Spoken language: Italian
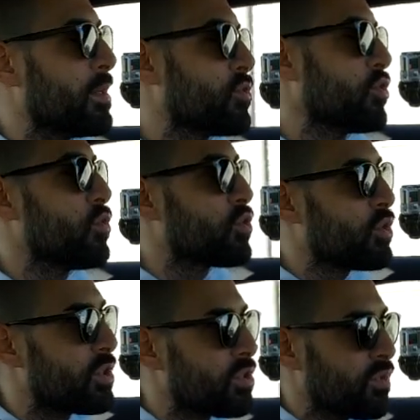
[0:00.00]
Sono
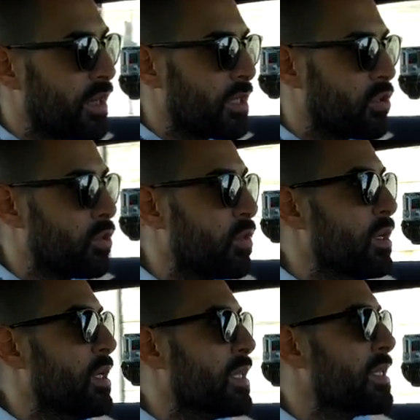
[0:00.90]
soddisfatto
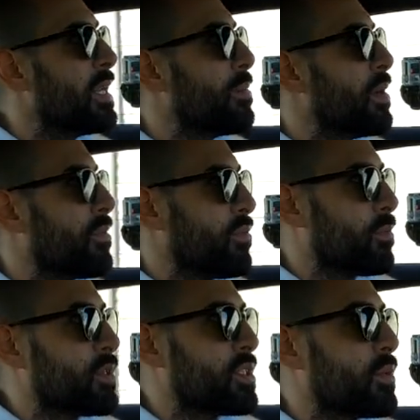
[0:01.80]
delle
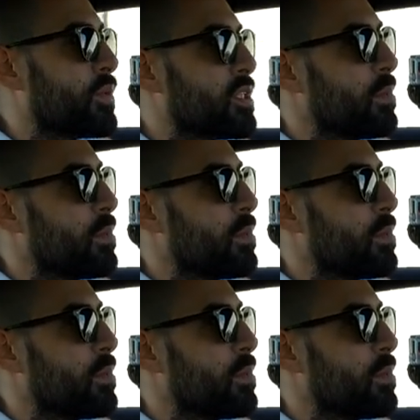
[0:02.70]
performance di questa